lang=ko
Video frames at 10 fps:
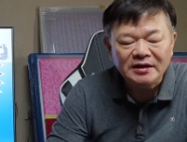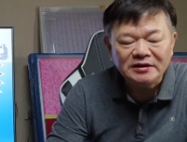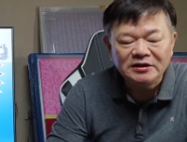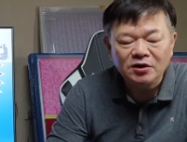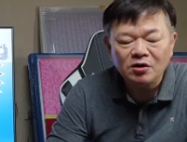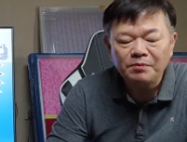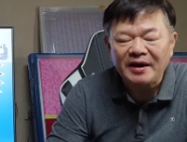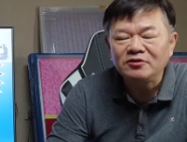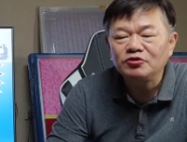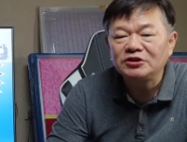1억
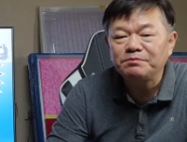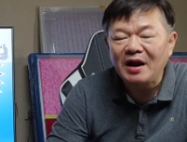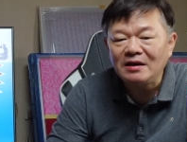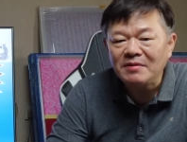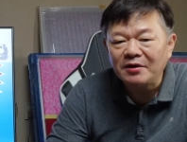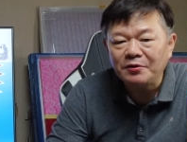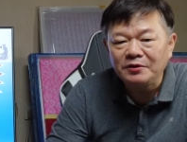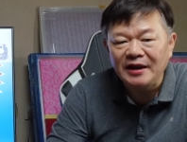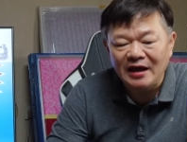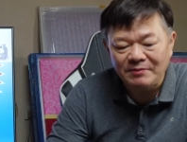168만
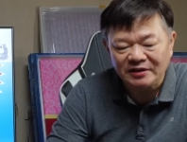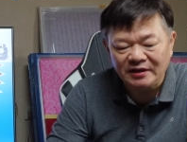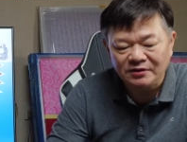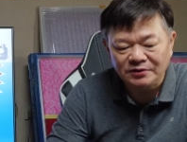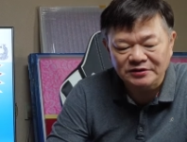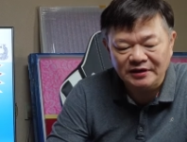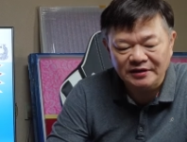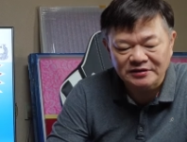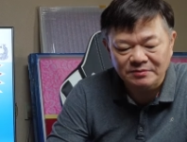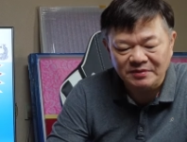원을 내야만 되는 것이
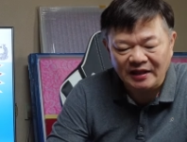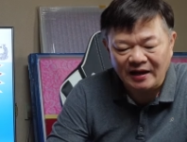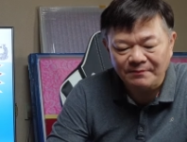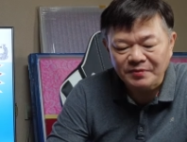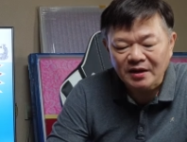되겠습니다.